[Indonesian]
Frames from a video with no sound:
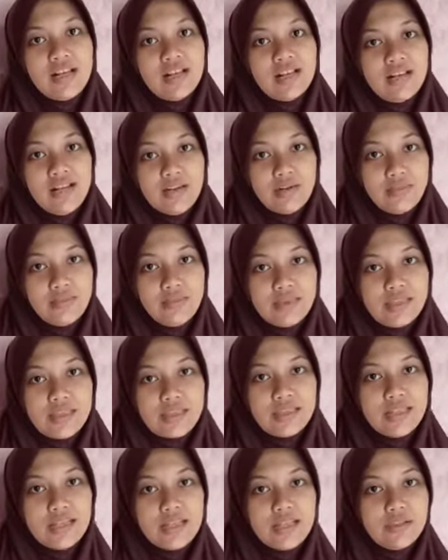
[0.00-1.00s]
Lalu
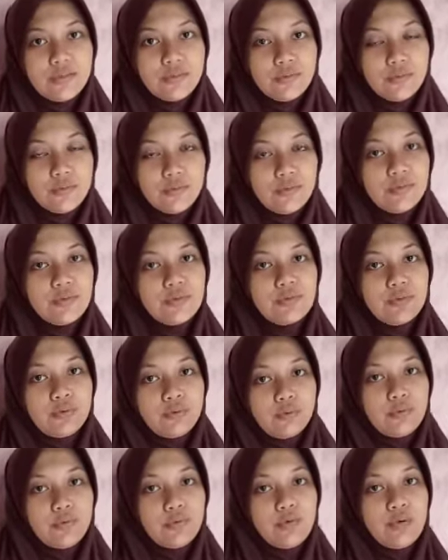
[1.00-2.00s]
setelah itu
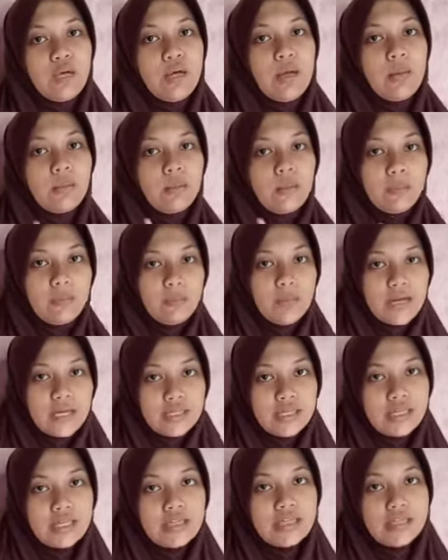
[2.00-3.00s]
guru
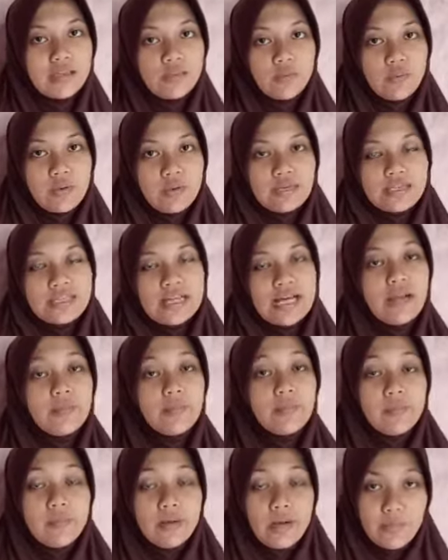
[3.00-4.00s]
membagi siswa ke dalam
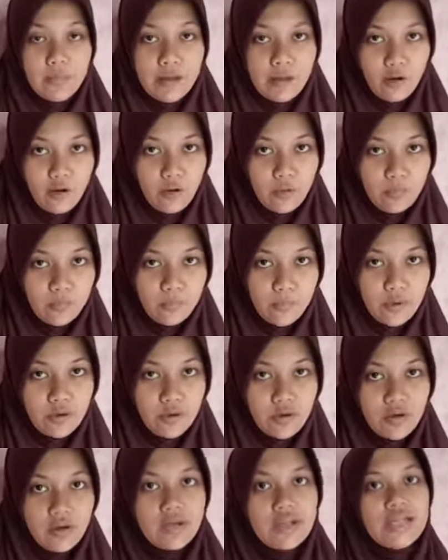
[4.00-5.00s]
beberapa
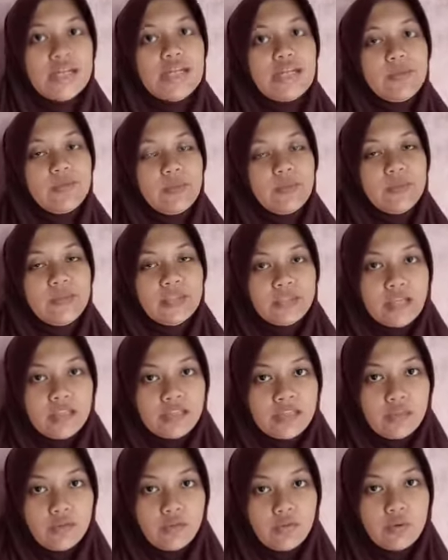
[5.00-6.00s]
kelompok, meminta
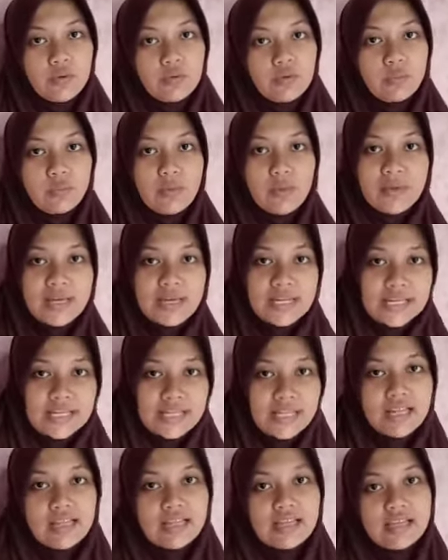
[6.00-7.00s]
siswa untuk memilih
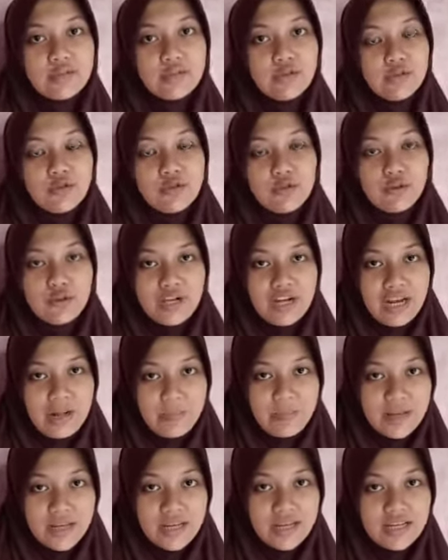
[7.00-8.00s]
salah satu judul
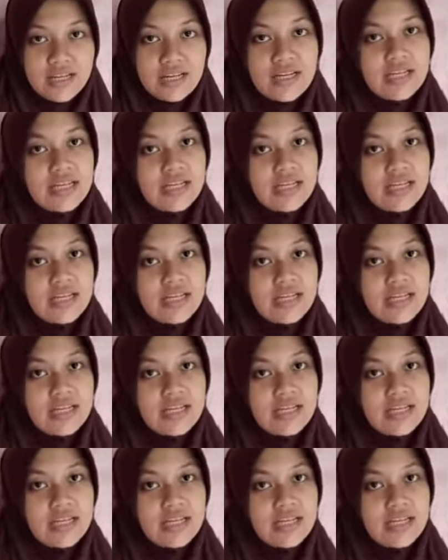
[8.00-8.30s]
drama